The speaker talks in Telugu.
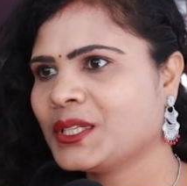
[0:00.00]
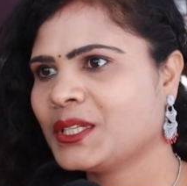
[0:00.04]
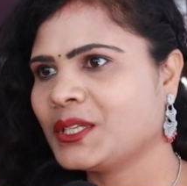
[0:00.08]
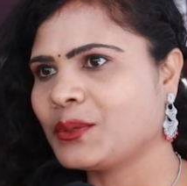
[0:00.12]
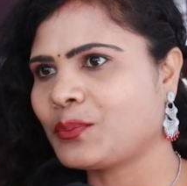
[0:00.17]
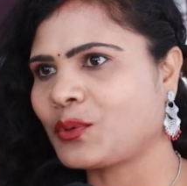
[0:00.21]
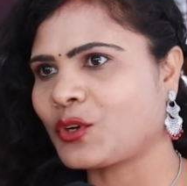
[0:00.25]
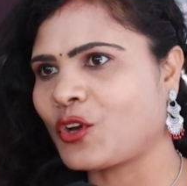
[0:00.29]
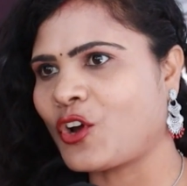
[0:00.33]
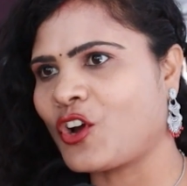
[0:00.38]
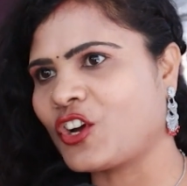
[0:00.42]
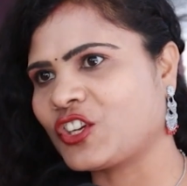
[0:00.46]

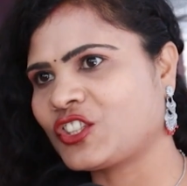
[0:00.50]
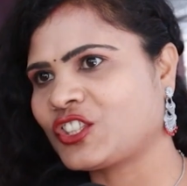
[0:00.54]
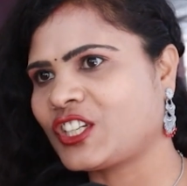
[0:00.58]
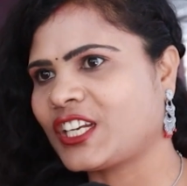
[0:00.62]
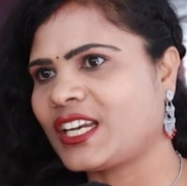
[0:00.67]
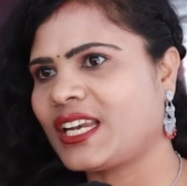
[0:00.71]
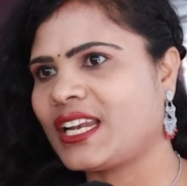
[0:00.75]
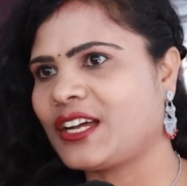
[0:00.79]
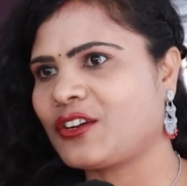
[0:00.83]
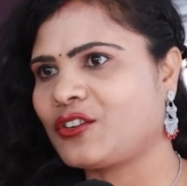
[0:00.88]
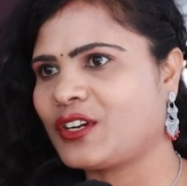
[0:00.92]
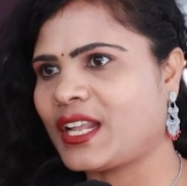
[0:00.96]
ఇప్పుడు
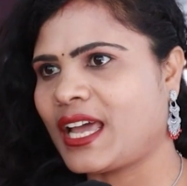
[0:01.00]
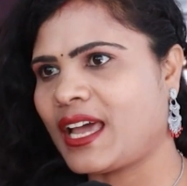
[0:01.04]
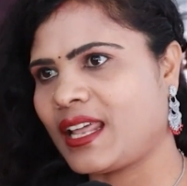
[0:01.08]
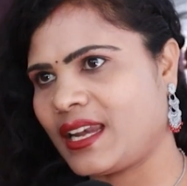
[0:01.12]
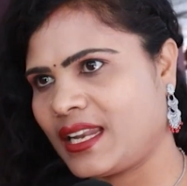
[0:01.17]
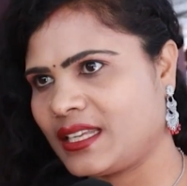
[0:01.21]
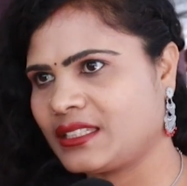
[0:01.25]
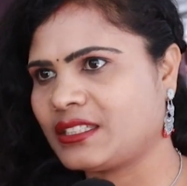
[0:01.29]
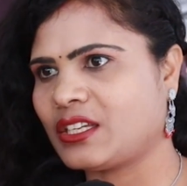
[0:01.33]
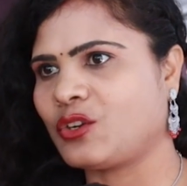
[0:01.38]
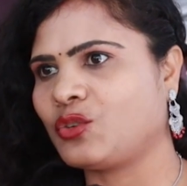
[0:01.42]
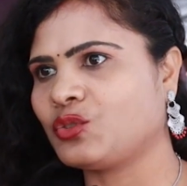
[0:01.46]
హాస్టల్లో కూడా
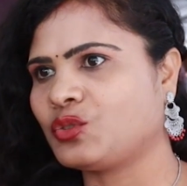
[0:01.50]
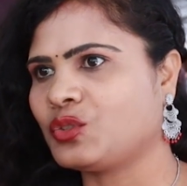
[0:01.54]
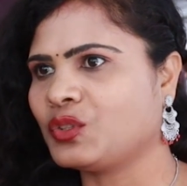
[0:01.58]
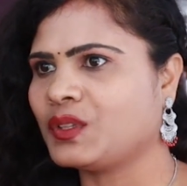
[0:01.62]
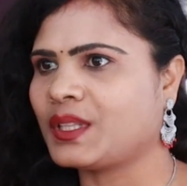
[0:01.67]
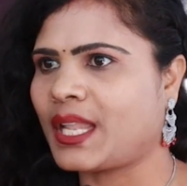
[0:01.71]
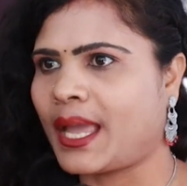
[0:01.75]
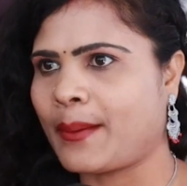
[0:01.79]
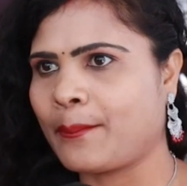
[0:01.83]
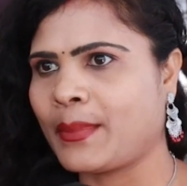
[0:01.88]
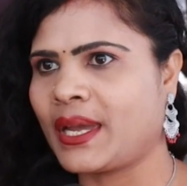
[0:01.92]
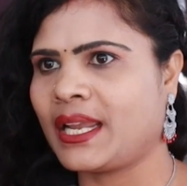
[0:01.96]
అలా
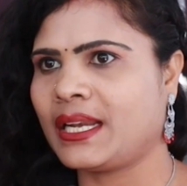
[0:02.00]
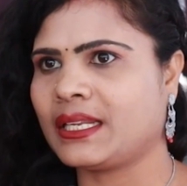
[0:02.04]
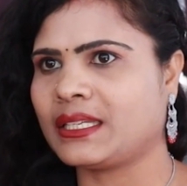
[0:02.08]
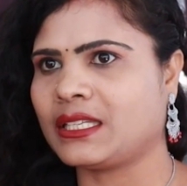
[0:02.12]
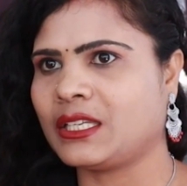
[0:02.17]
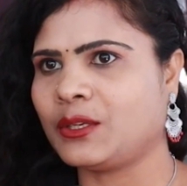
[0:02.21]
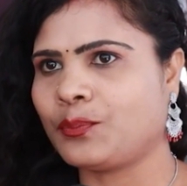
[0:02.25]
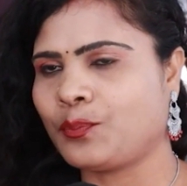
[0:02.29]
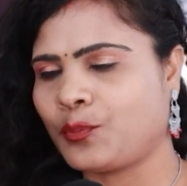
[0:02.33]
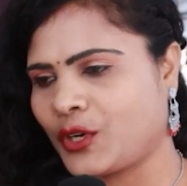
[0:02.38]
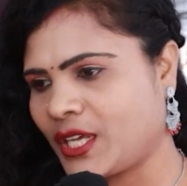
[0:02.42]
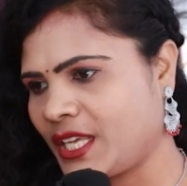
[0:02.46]
జరుగుతుంది అమ్మాయిలకి
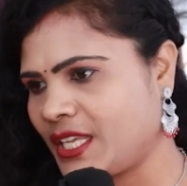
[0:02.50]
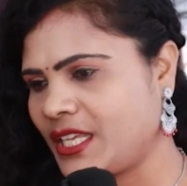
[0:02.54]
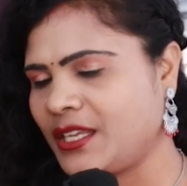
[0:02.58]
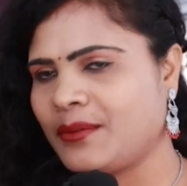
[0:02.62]
ఇప్పుడే